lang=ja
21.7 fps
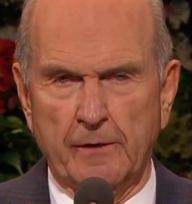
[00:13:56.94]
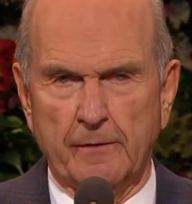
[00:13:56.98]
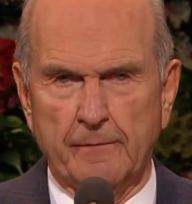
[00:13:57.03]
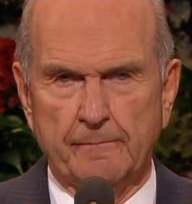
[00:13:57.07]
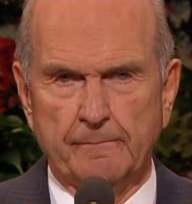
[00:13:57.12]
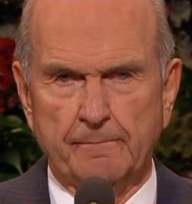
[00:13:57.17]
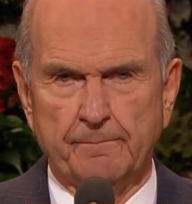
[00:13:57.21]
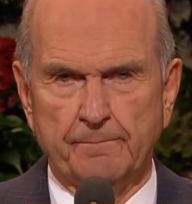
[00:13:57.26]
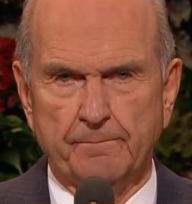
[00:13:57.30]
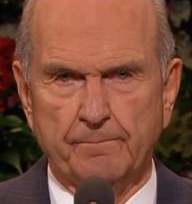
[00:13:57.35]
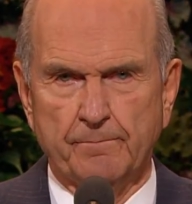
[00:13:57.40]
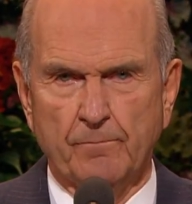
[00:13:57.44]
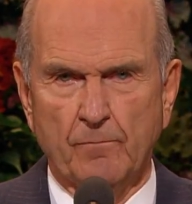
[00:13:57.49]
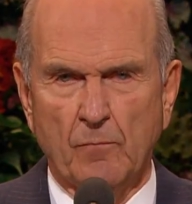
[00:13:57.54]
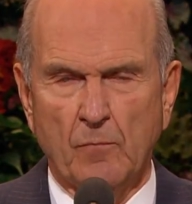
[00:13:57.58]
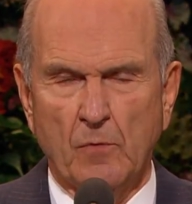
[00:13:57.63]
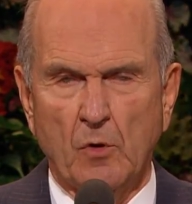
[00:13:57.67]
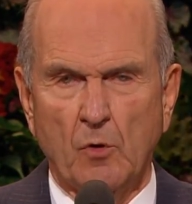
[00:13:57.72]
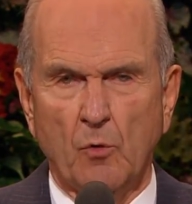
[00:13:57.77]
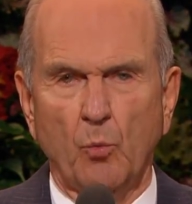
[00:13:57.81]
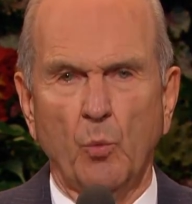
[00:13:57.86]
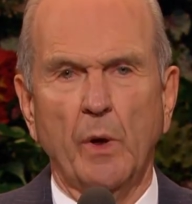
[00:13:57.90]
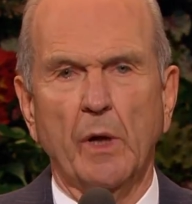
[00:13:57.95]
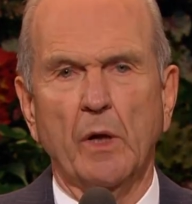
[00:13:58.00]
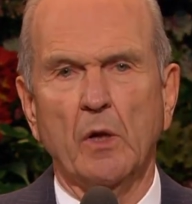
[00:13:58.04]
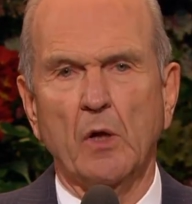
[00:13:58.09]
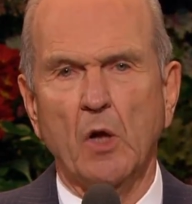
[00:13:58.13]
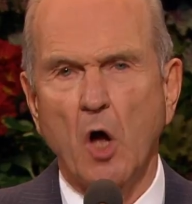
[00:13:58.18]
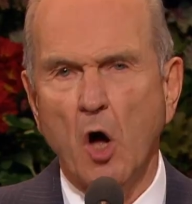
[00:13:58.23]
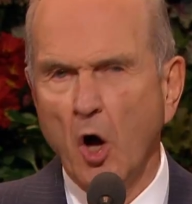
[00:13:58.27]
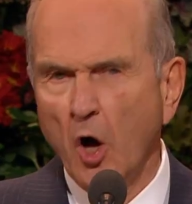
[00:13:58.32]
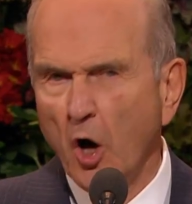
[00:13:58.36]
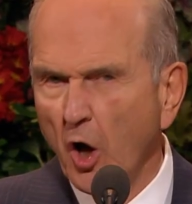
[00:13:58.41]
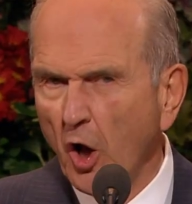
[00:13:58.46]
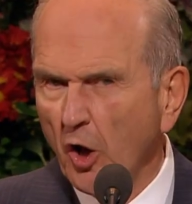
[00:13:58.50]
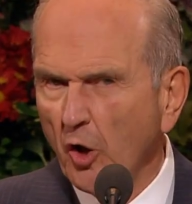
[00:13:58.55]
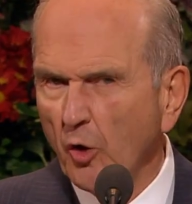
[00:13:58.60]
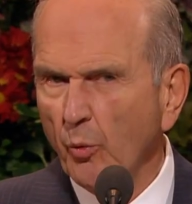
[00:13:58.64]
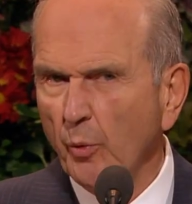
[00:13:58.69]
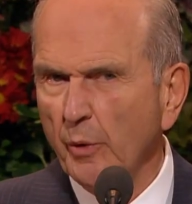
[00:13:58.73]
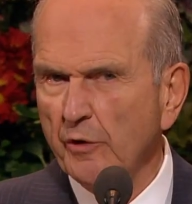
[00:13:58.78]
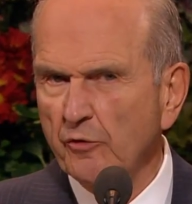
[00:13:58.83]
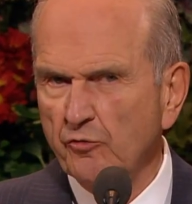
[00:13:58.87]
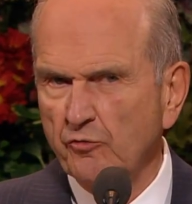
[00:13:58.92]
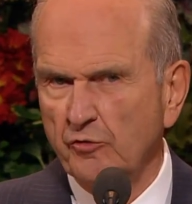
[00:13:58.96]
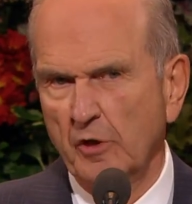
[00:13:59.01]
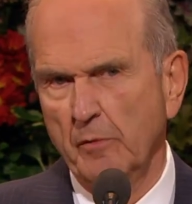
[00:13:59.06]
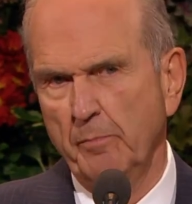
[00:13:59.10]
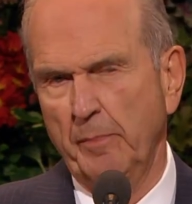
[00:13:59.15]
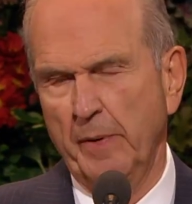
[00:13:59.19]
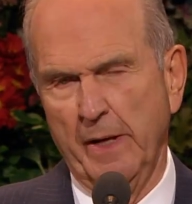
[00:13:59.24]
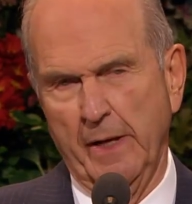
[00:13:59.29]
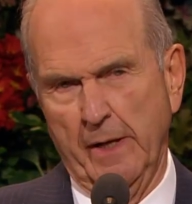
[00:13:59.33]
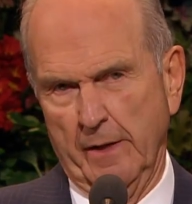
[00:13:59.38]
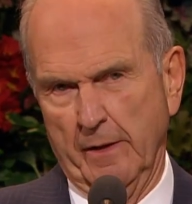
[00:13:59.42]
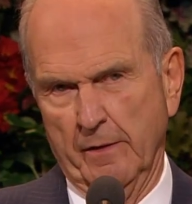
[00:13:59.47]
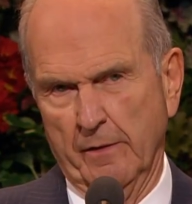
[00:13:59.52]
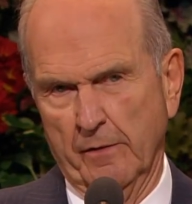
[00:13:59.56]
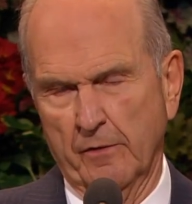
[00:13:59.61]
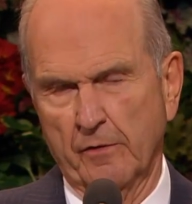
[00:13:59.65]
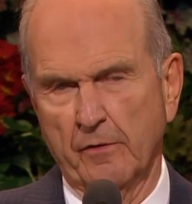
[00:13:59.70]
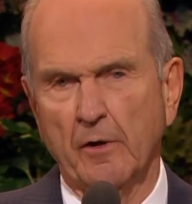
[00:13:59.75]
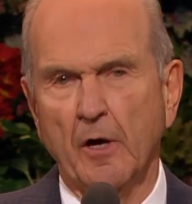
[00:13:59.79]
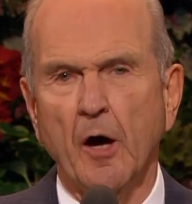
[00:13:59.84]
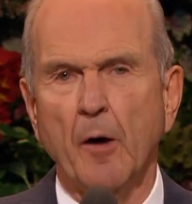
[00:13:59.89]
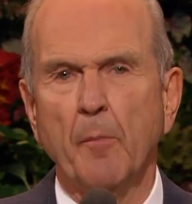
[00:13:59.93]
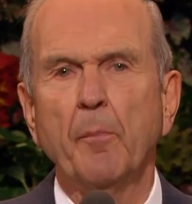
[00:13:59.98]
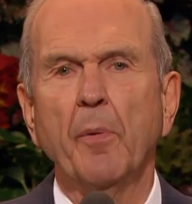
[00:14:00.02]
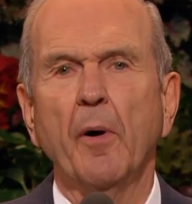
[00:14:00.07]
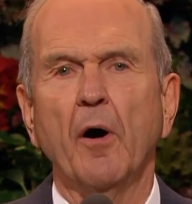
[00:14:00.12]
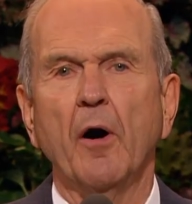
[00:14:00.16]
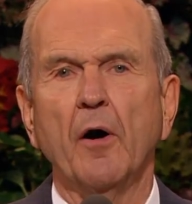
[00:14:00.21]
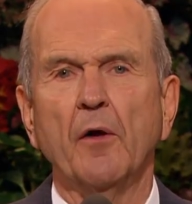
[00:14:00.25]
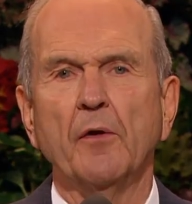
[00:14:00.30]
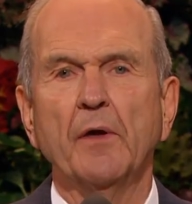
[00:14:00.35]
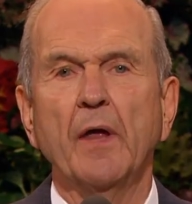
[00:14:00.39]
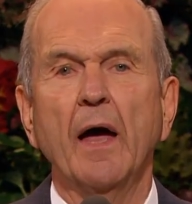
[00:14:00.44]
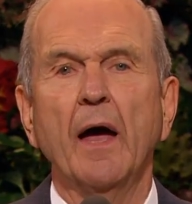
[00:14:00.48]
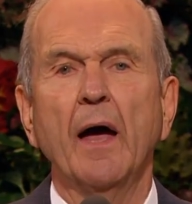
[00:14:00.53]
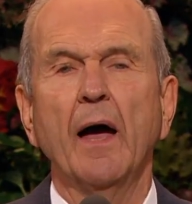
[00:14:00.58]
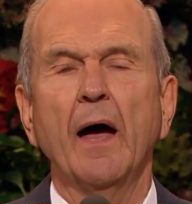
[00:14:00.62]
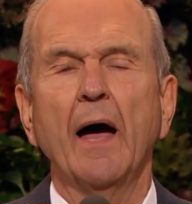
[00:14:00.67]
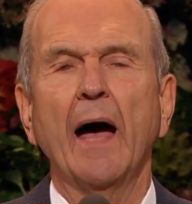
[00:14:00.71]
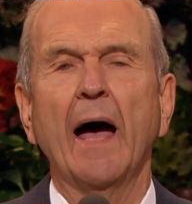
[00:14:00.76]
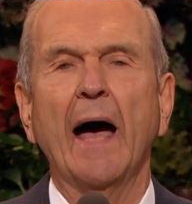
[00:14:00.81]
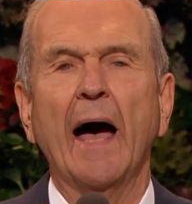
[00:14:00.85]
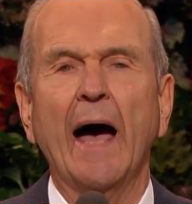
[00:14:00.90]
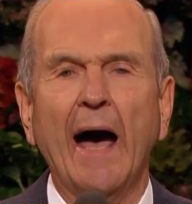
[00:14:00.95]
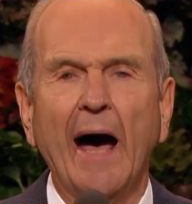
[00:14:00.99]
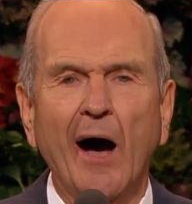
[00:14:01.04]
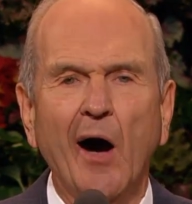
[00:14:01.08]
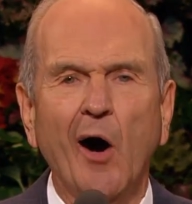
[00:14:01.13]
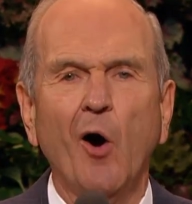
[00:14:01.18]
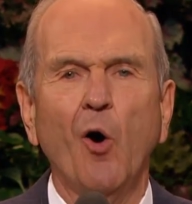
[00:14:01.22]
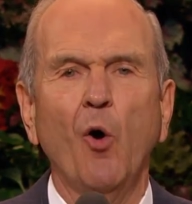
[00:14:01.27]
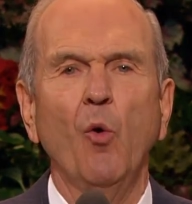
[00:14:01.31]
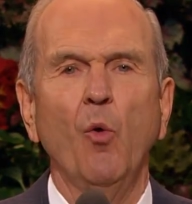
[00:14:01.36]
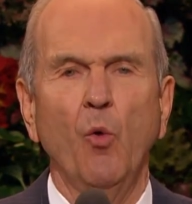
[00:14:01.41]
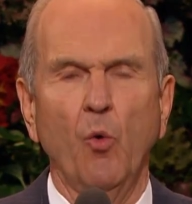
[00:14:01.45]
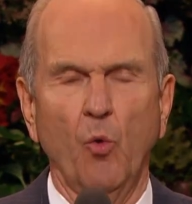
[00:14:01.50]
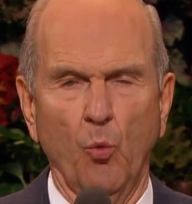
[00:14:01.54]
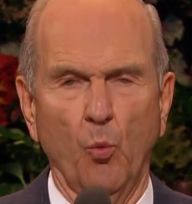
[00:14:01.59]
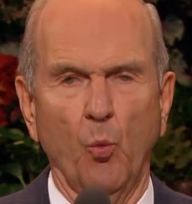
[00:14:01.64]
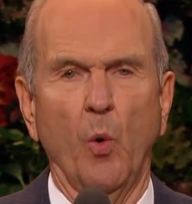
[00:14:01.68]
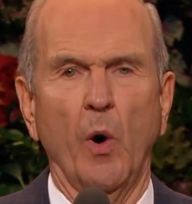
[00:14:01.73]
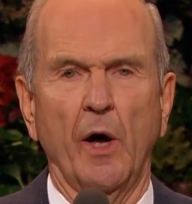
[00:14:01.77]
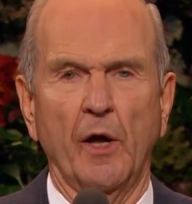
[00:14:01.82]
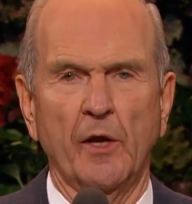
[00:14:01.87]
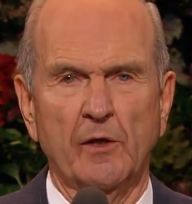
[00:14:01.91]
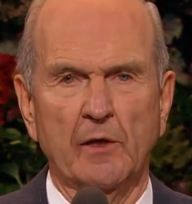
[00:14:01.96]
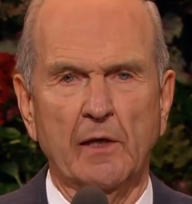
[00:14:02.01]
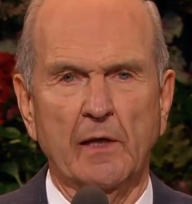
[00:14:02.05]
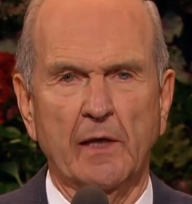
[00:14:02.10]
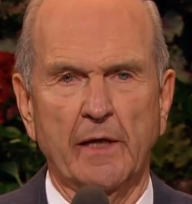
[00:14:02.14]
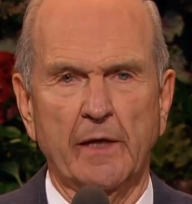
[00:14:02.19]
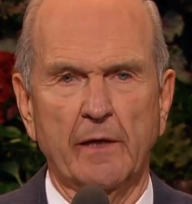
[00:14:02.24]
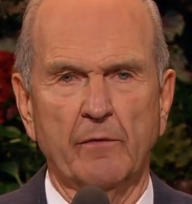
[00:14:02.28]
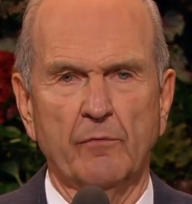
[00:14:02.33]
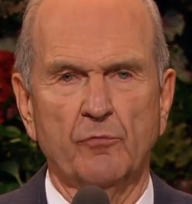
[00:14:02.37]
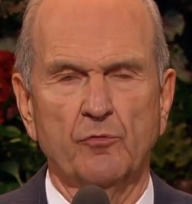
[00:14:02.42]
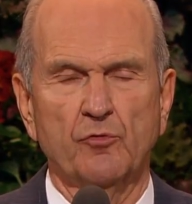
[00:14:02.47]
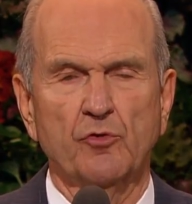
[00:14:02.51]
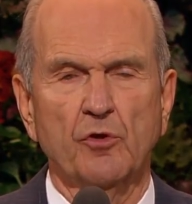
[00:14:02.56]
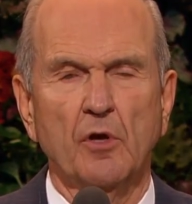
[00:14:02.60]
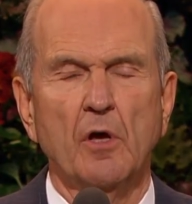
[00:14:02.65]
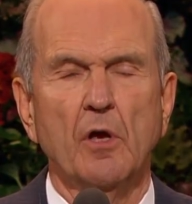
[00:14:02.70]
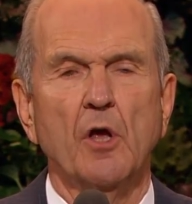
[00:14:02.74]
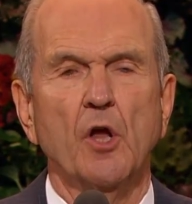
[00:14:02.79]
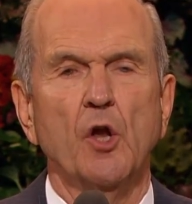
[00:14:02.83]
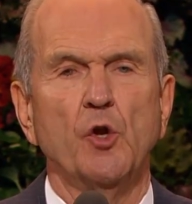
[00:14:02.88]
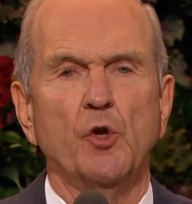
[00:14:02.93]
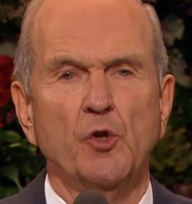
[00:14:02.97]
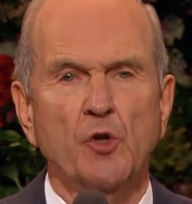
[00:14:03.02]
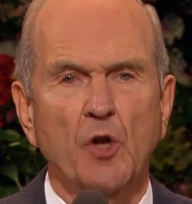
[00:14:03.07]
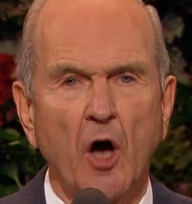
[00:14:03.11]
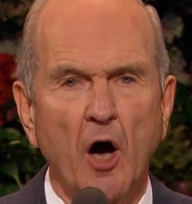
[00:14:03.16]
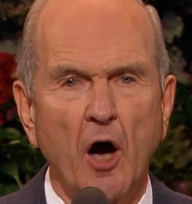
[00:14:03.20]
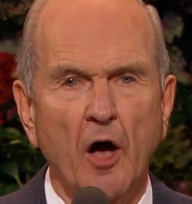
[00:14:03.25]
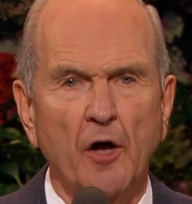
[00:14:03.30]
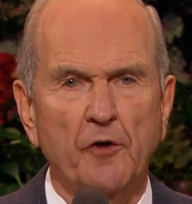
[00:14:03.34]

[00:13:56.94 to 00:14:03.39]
霊的な安全は私たちの住む場所ではなく生き方にかかっていま